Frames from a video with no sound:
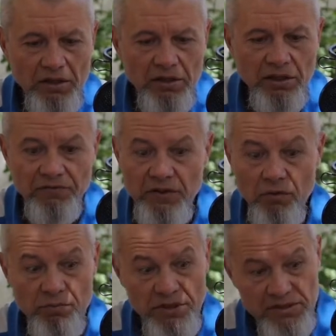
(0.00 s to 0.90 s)
На
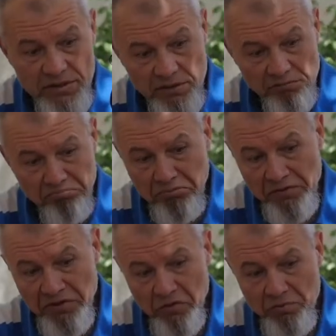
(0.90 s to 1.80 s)
втором месте, на
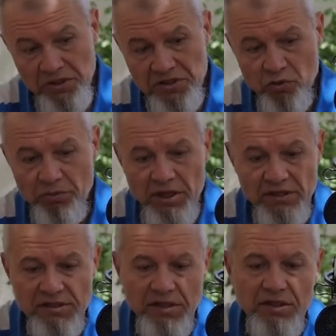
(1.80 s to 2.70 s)
втором месте у меня
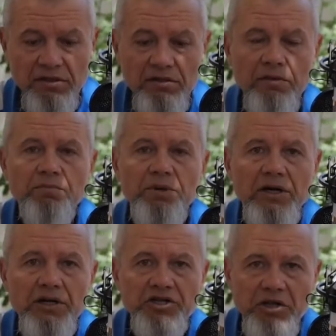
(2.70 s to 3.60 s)
стоит
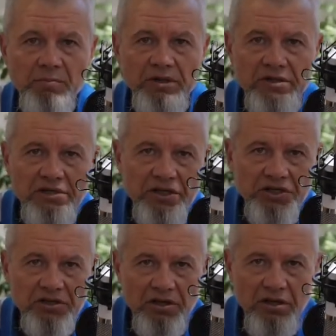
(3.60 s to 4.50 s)
петличка,
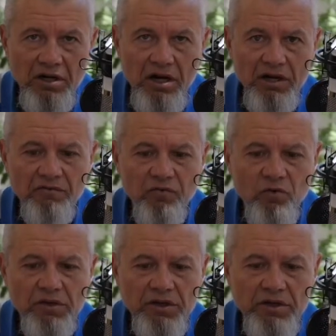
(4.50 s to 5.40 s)
предназначенная для
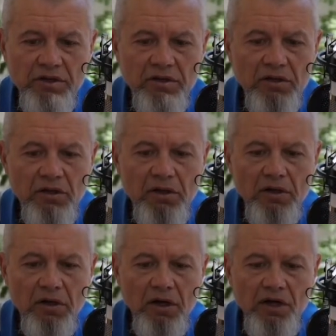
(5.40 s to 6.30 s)
iPhone и
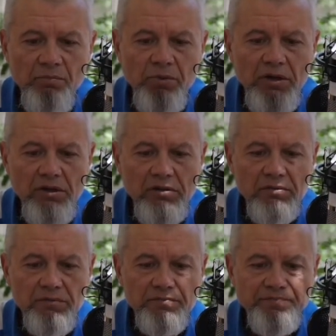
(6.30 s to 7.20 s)
iPad.
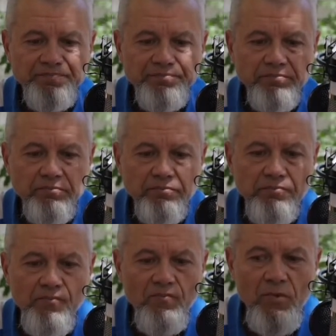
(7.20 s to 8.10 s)

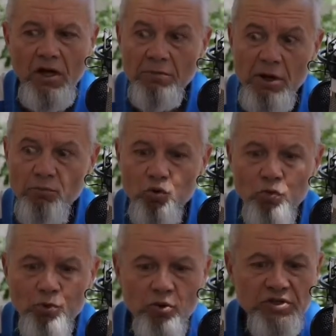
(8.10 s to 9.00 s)
К
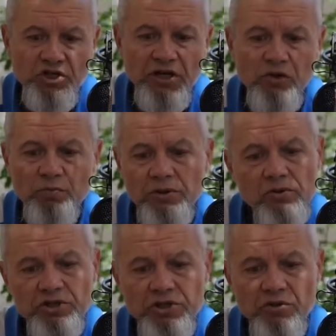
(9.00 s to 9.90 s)
MacBook Pro, к сожалению,
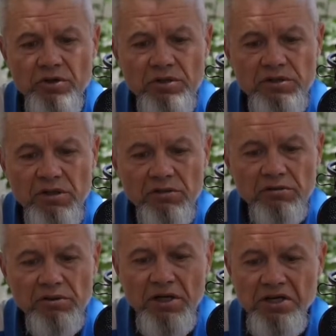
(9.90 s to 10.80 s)
подключить ее нельзя.
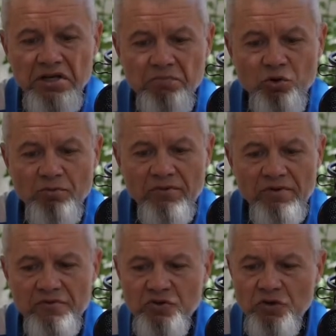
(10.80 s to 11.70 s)
Как я не
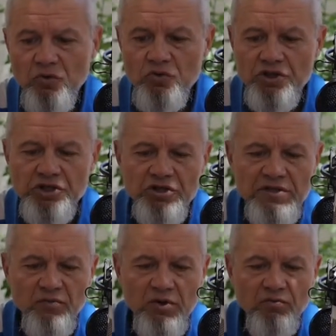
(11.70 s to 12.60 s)
пробовал, все равно нужно через
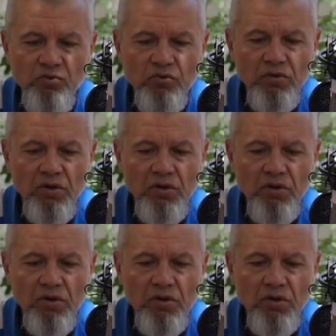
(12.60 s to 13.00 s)
звуковую